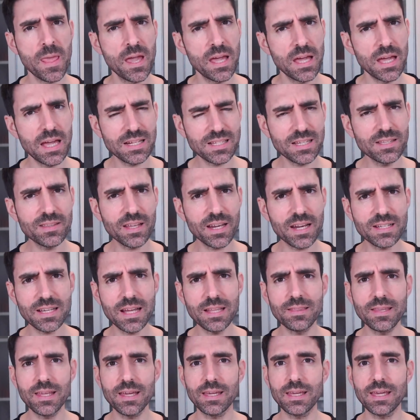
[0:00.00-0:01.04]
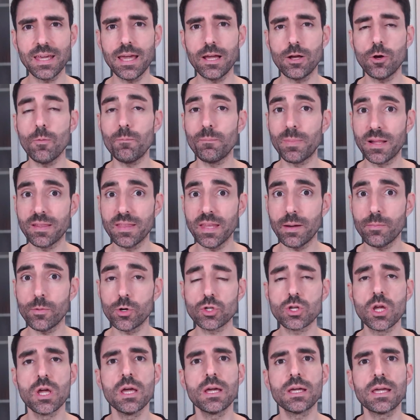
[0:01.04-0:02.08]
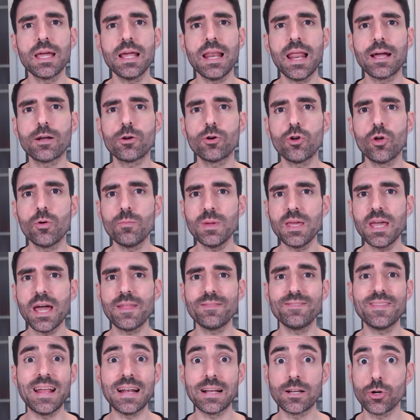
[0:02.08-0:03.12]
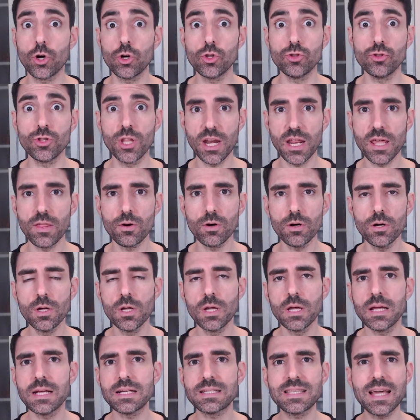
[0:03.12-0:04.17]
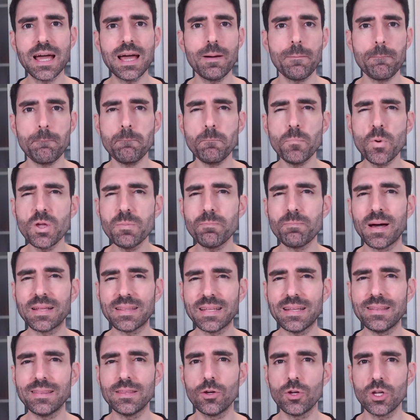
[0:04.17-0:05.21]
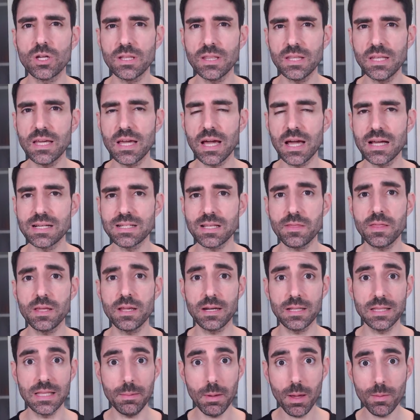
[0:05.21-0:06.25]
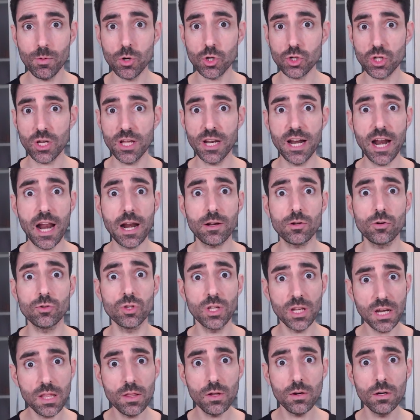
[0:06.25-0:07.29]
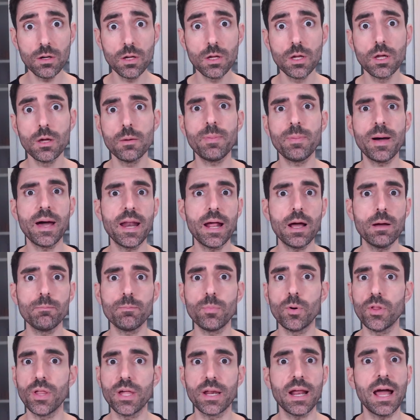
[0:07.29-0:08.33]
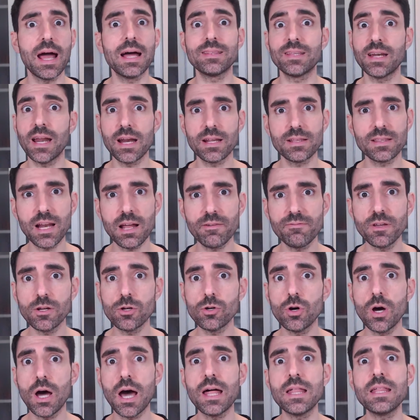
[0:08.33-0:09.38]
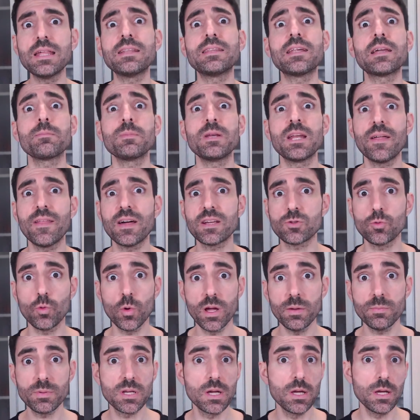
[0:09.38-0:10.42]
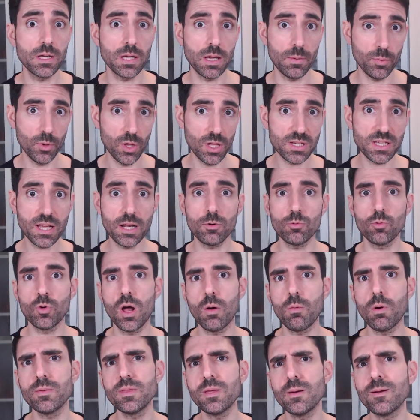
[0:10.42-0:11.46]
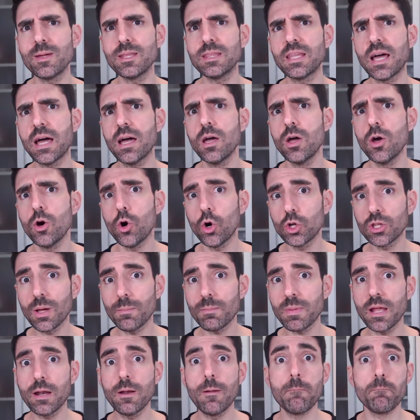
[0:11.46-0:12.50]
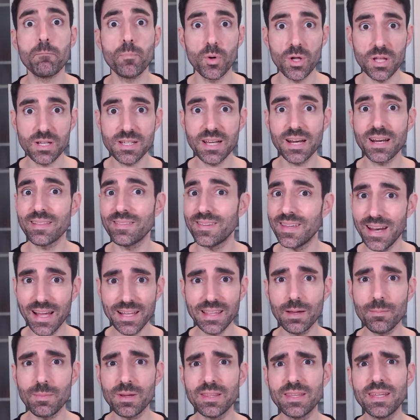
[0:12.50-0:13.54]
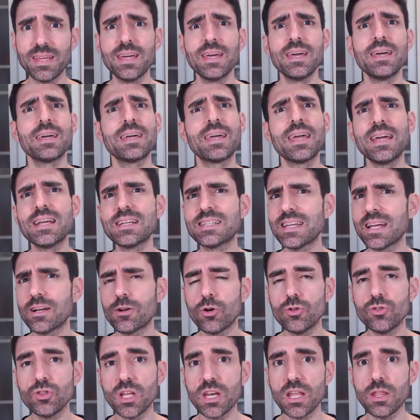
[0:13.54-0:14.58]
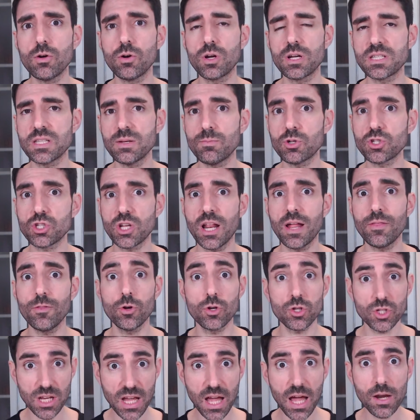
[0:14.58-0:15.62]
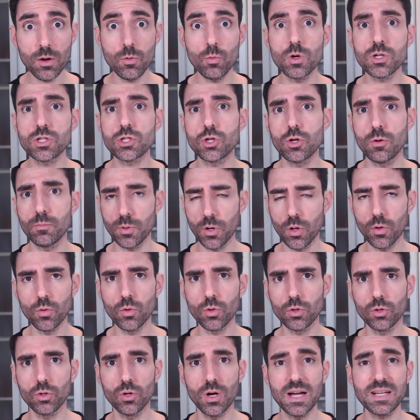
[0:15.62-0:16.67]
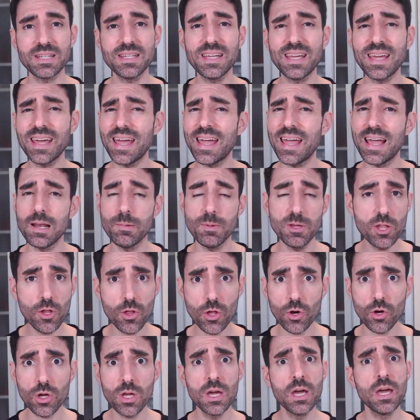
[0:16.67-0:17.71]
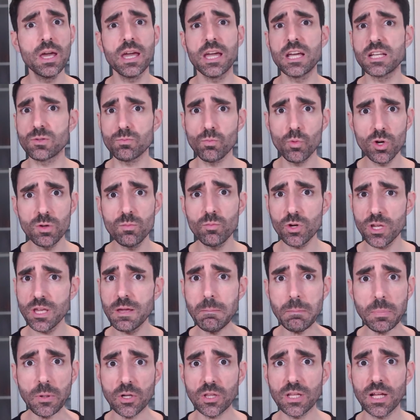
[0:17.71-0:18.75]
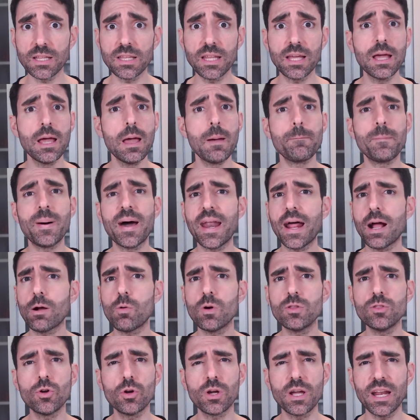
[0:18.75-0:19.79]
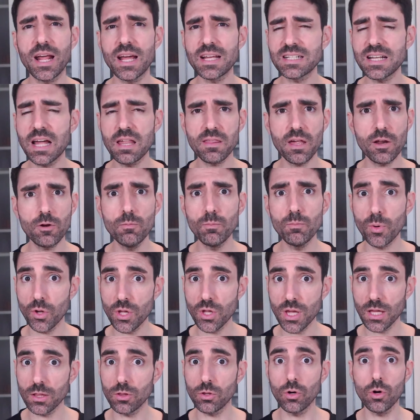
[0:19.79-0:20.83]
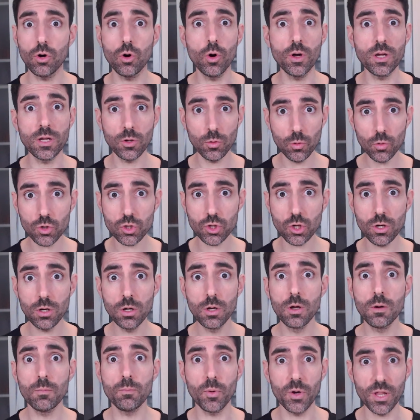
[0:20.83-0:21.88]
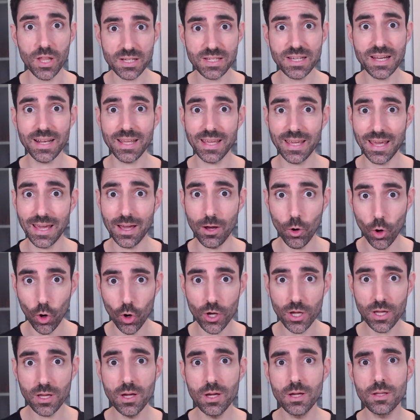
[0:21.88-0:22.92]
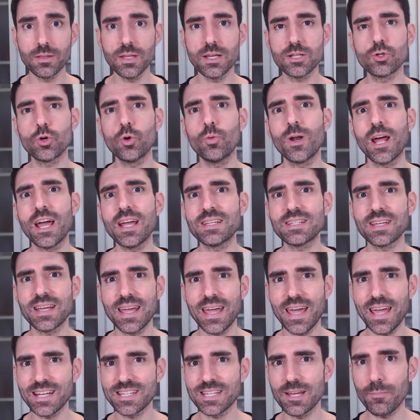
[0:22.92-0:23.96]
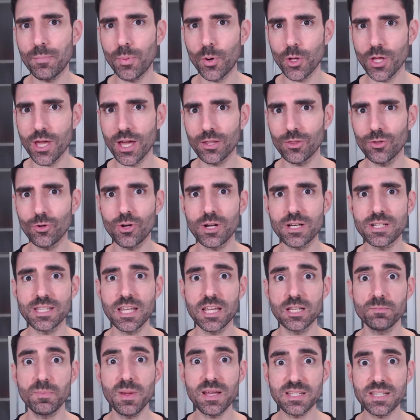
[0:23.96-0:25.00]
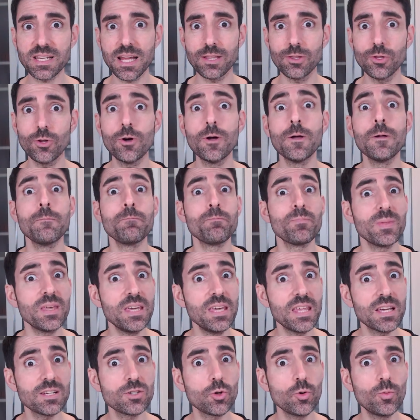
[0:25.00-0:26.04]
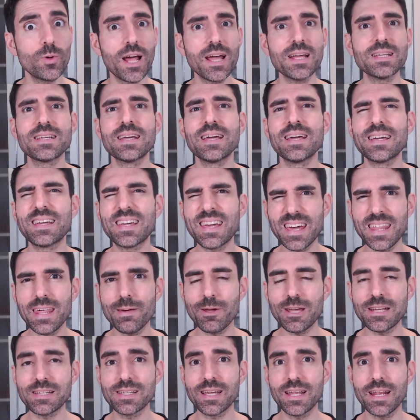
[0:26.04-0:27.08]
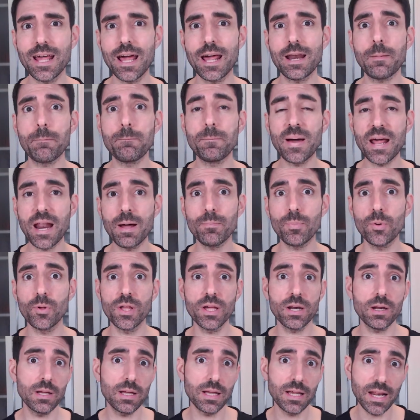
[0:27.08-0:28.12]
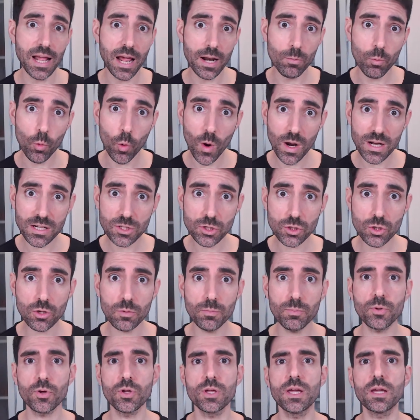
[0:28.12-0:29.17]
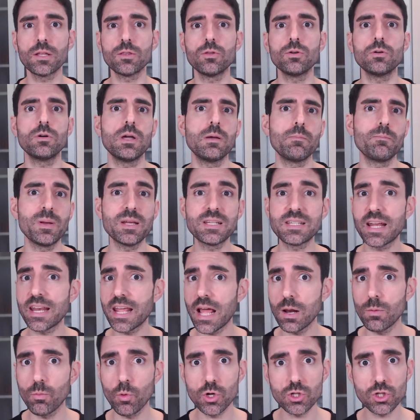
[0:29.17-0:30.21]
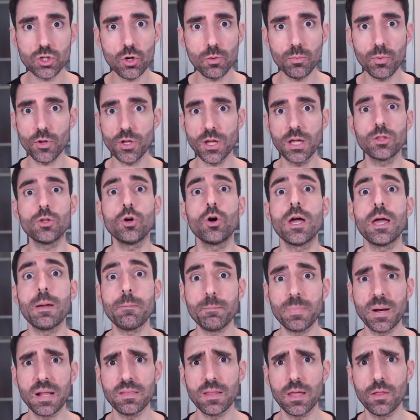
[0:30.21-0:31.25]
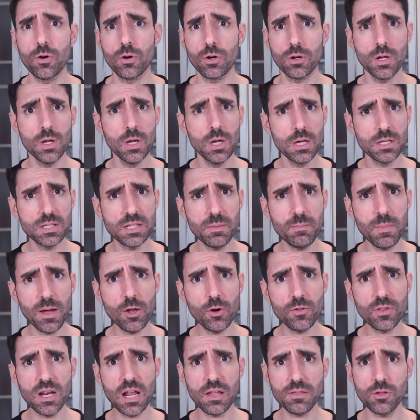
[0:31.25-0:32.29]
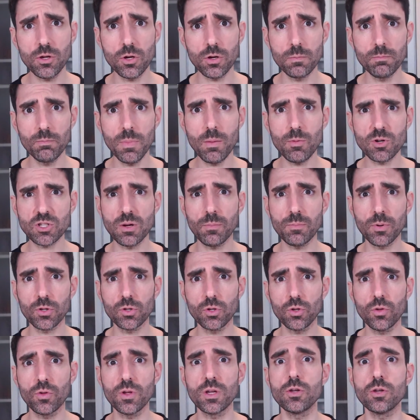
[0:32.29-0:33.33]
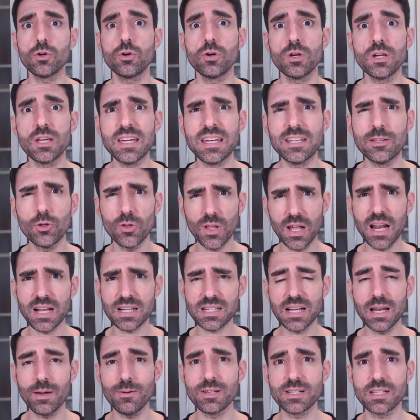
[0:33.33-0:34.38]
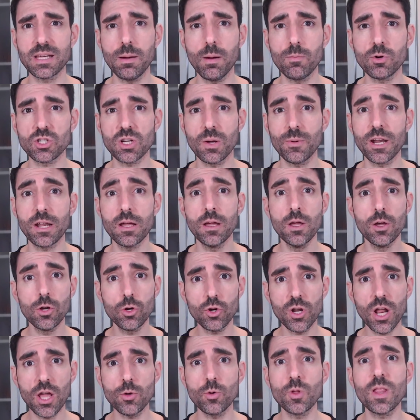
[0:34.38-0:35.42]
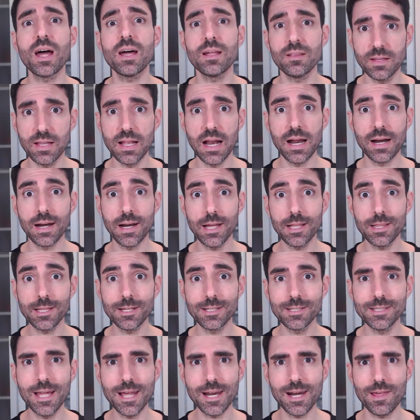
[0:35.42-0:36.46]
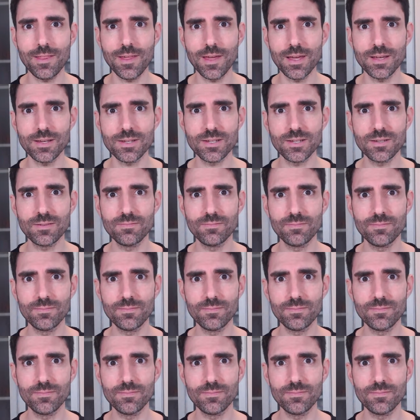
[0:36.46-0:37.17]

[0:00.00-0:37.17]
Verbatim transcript: Es interesante que comprendamos que la economía del contenido está muy patente hoy en día, es decir, debemos generar contenido para poder atraer tráfico a determinadas webs, que puede ser una web de venta o también puede ser directamente que ese contenido que estemos creando sea nuestro producto. Así que el vídeo de hoy es muy muy importante para cuando queráis lanzar un proyecto o incluso puede ser que hoy descubráis ese proyecto que estáis pensando y descubráis qué debéis crear para poder crear vuestro proyecto empresarial, vuestro proyecto emprendedor. Sin mayor dilación, vamos a por todo ello y todas las claves que vamos a ver con ayuda de la red de redes.